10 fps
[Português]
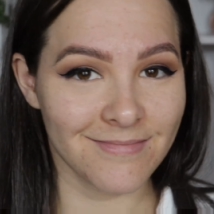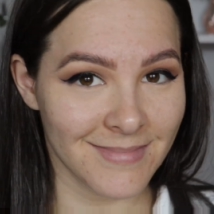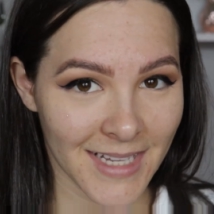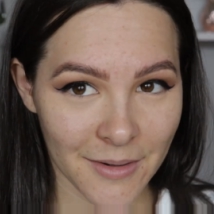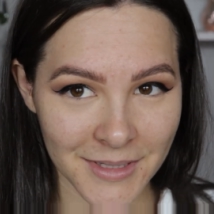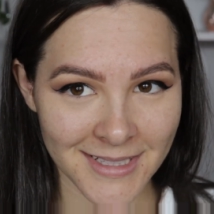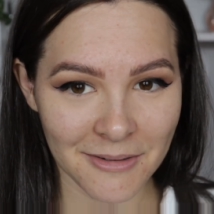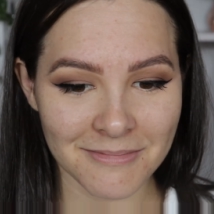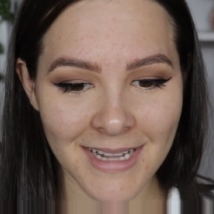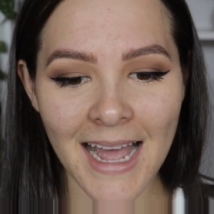não
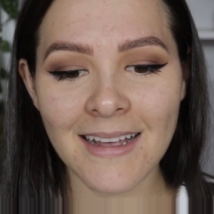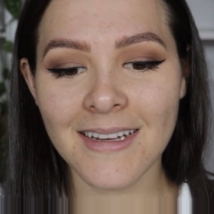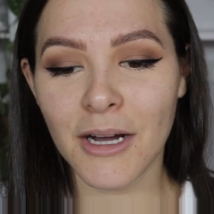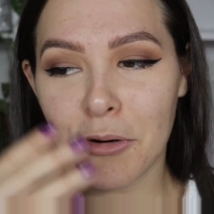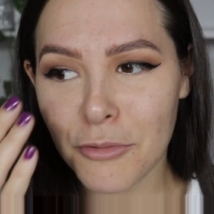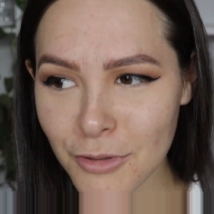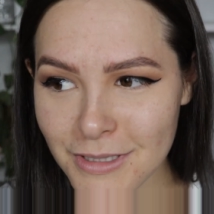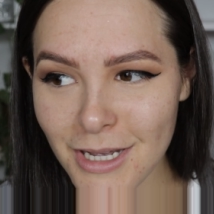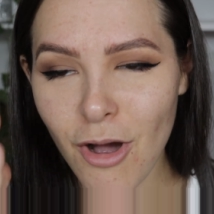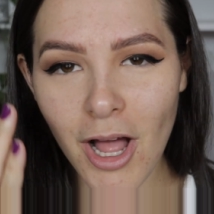então, tá?
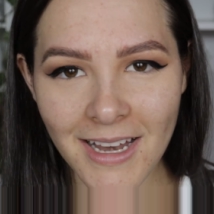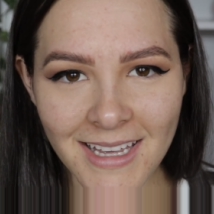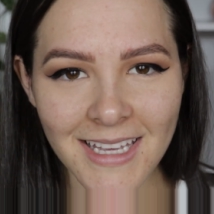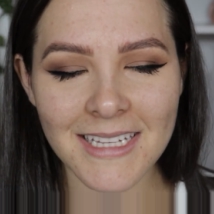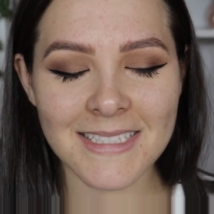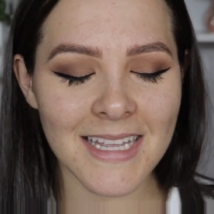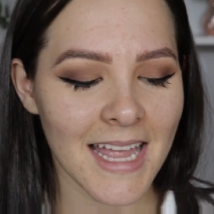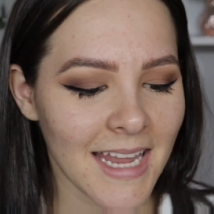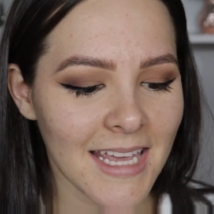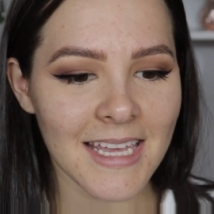Use colinhas,
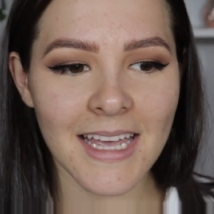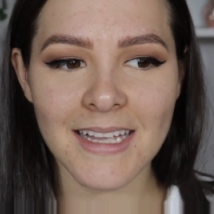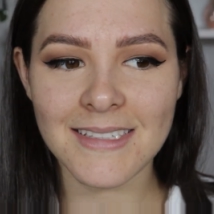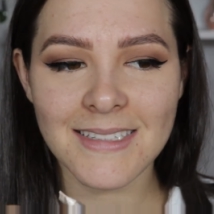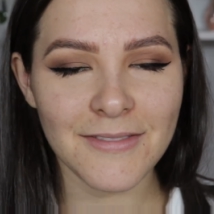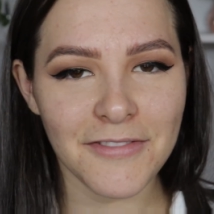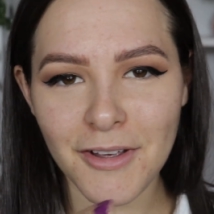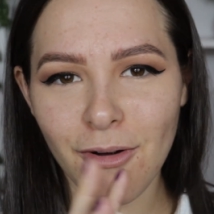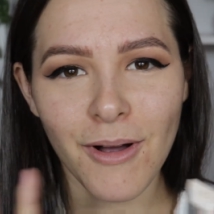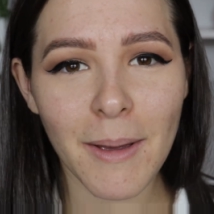cerinhas,
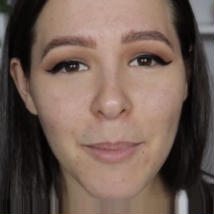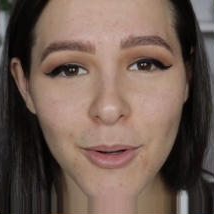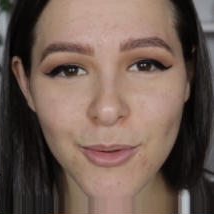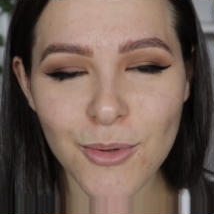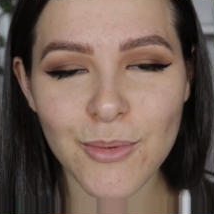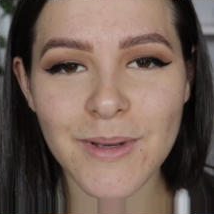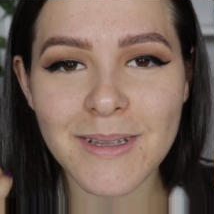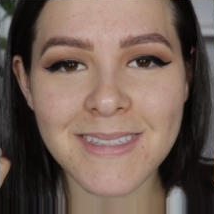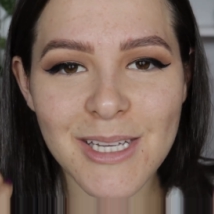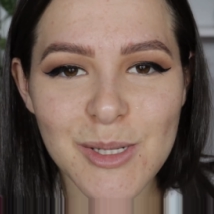enfim, qualquer produto
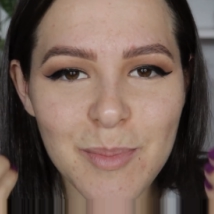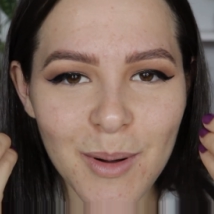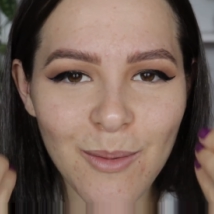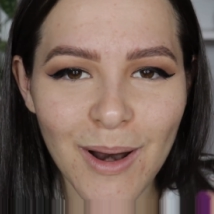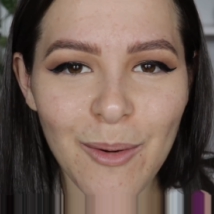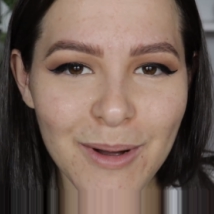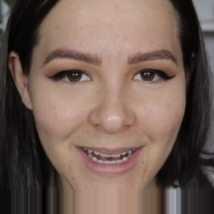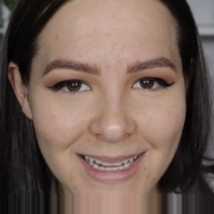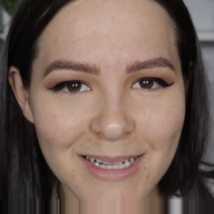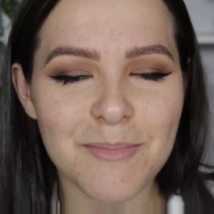que seja pra colar o
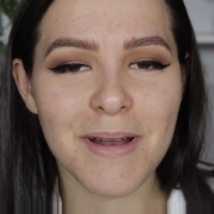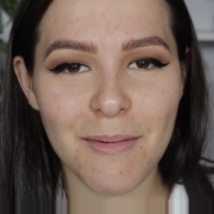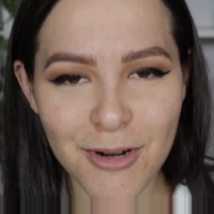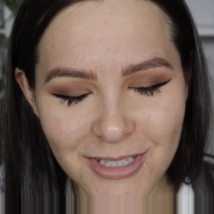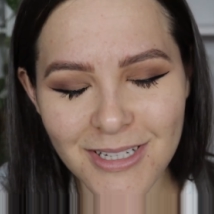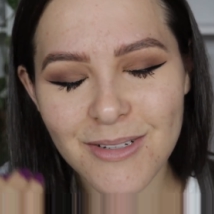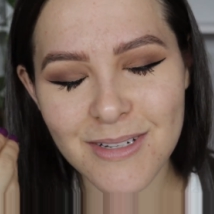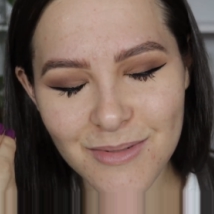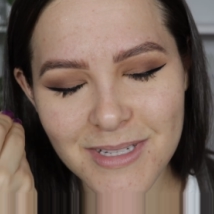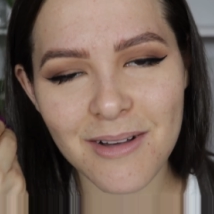glitter, pelo amor de Deus,
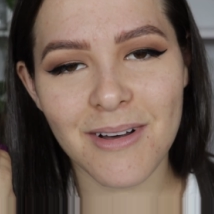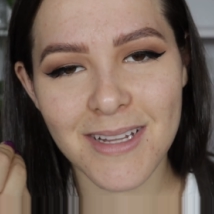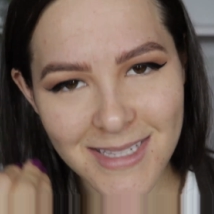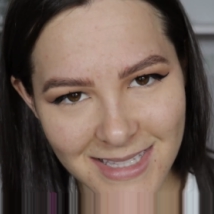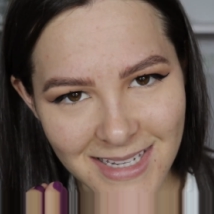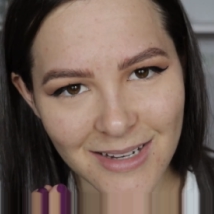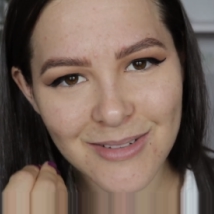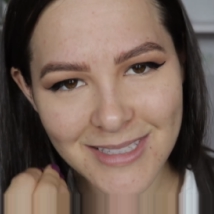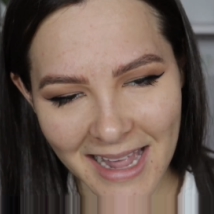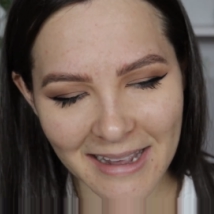não usa cola de
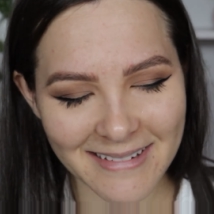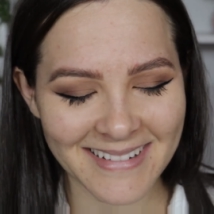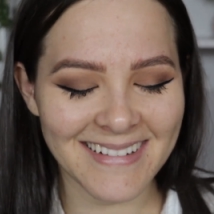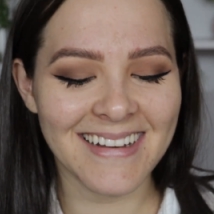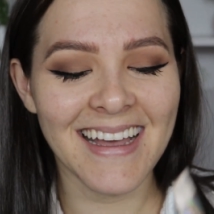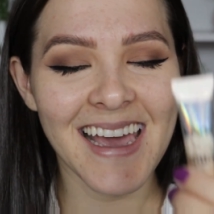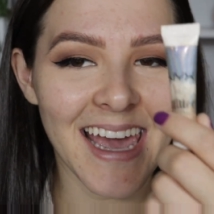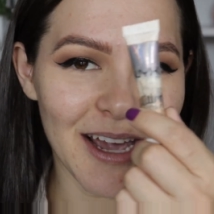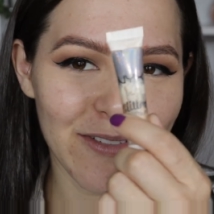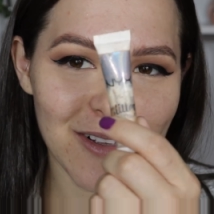cílios, tá?
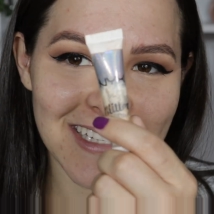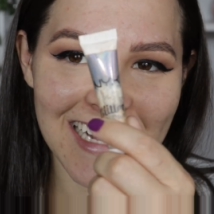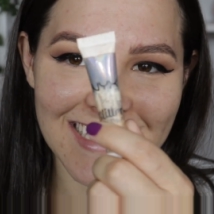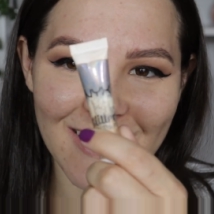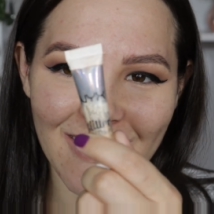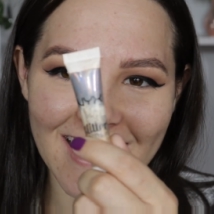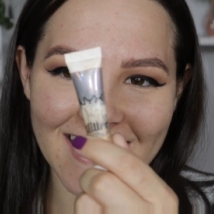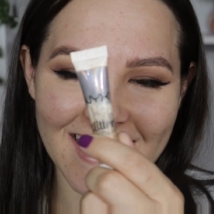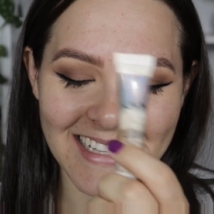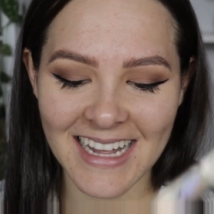Eu vou usar essa
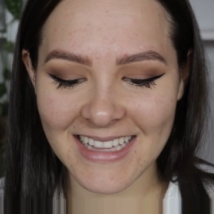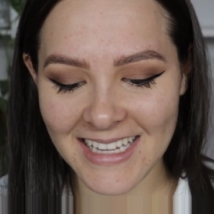colinha aqui da